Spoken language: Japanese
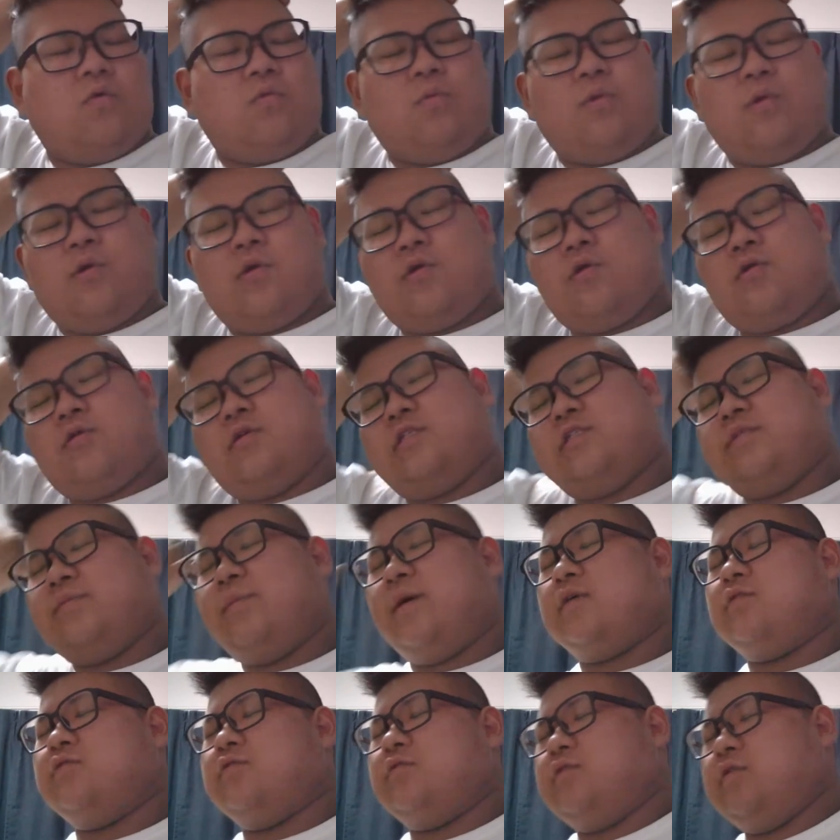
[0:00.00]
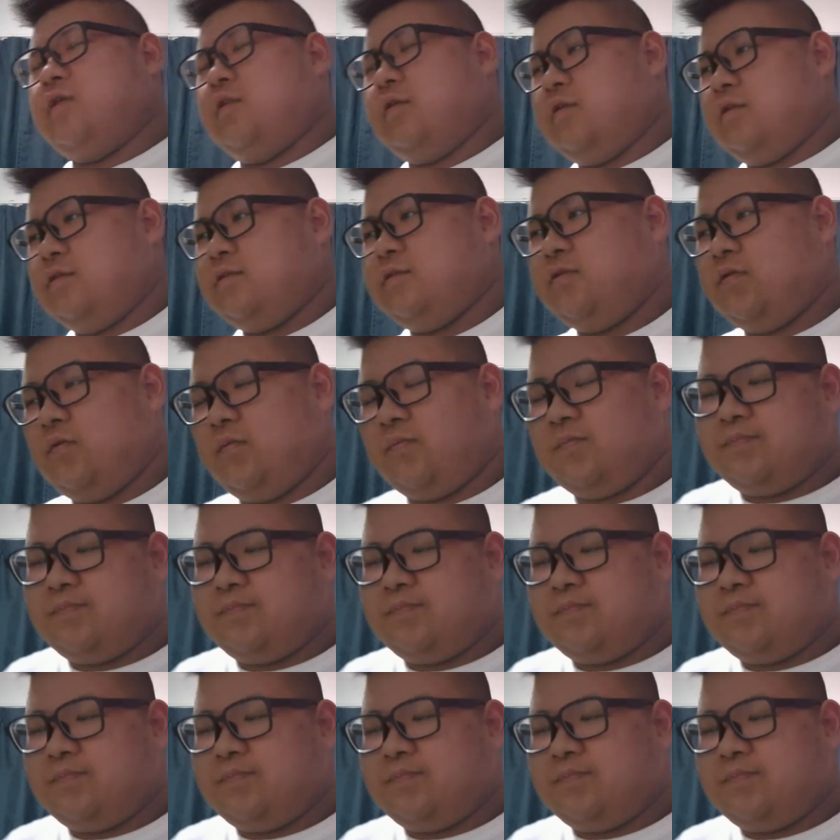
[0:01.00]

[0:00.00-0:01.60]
フォローしまくってんですよ。